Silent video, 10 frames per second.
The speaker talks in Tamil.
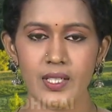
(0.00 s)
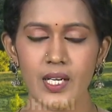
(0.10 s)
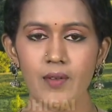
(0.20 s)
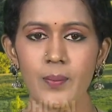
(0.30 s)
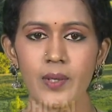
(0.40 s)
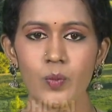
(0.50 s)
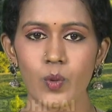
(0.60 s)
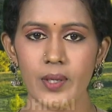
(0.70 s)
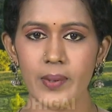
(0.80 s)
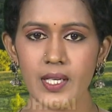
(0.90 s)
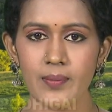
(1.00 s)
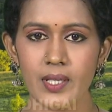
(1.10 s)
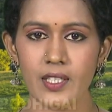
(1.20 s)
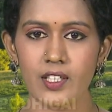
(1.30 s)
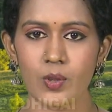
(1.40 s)
நவம்பர் ஒன்பதாம்
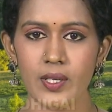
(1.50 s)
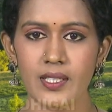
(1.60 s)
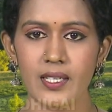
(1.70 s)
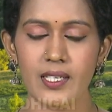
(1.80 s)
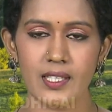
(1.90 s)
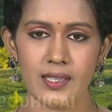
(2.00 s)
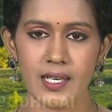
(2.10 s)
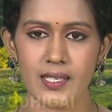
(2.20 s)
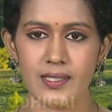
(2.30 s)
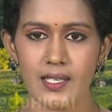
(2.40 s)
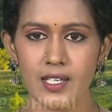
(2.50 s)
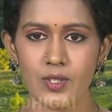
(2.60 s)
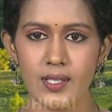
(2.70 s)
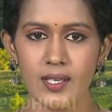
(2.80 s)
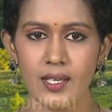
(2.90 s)
தேதி தொடங்கிய இந்த
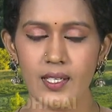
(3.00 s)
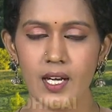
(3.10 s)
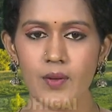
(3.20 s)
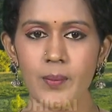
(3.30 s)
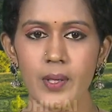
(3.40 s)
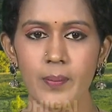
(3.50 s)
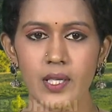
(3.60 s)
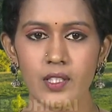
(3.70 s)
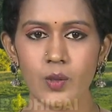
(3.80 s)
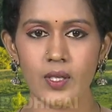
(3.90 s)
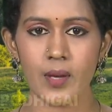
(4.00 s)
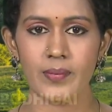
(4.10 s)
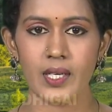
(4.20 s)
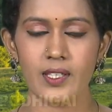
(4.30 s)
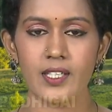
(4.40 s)
கண்காட்சி நவம்பர் பதினொன்றாம்
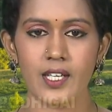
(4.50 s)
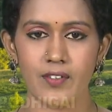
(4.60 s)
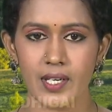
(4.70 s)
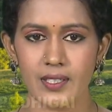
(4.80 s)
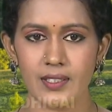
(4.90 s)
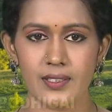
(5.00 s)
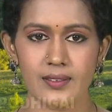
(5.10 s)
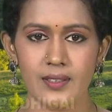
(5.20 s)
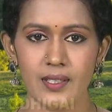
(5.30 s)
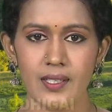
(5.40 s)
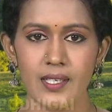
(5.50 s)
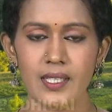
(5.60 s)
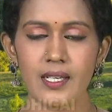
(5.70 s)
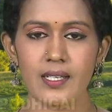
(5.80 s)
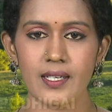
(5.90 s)
தேதி நிறைவடைந்தது
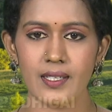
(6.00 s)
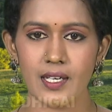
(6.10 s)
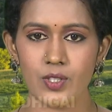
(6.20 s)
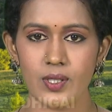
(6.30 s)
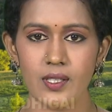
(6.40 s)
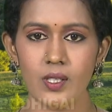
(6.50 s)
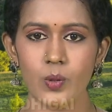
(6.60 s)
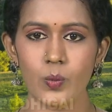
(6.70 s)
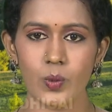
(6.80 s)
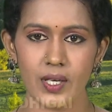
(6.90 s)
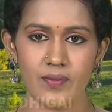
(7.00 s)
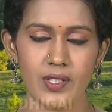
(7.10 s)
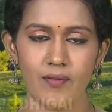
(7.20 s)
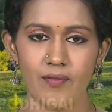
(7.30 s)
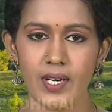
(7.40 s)
இந்த கண்காட்சியில் உணவு
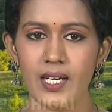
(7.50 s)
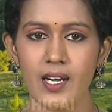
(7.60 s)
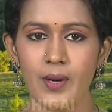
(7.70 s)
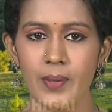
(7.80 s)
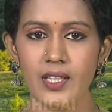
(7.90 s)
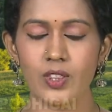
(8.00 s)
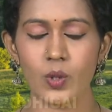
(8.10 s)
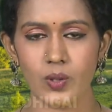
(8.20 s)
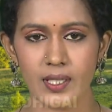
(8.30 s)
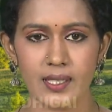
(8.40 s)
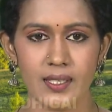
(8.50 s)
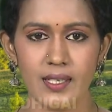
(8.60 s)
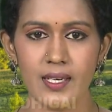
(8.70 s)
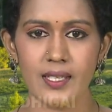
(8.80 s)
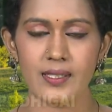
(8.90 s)
வேளாண்மை தோட்டக்கலை
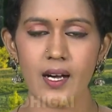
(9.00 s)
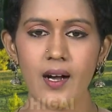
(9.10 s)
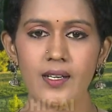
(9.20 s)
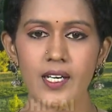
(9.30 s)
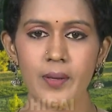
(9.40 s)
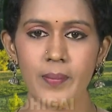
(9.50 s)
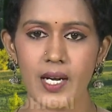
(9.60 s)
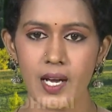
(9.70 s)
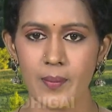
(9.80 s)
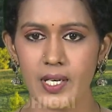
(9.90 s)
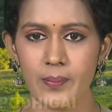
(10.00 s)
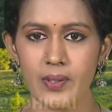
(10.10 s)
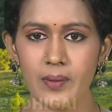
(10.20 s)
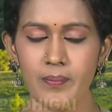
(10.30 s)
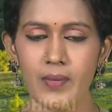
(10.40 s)
கால்நடை பராமரிப்பு
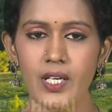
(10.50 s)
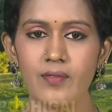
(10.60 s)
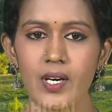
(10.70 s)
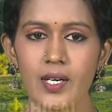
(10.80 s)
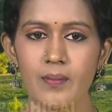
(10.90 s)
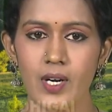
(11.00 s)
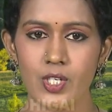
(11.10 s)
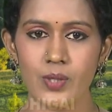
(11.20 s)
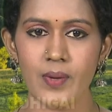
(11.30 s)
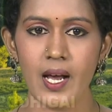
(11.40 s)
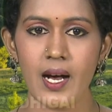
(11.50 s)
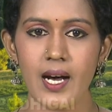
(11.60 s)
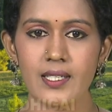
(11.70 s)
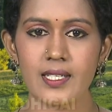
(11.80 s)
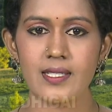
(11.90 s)
மீன்வளம் மற்றும்
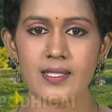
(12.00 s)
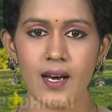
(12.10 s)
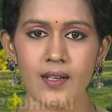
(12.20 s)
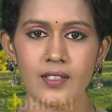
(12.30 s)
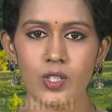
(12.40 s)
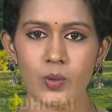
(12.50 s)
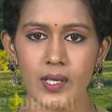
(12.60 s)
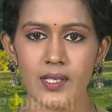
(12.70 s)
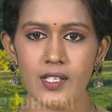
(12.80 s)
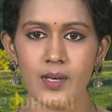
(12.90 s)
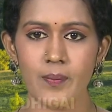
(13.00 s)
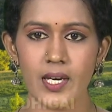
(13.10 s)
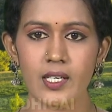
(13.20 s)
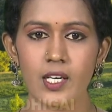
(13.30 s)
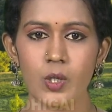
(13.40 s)
அதனை சார்ந்த துறைகளில்
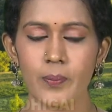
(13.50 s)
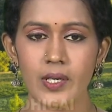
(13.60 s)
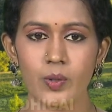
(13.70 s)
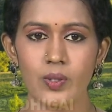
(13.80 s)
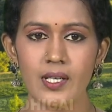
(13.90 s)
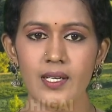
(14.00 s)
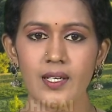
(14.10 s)
மேற்கொள்ளப்பட்டுள்ள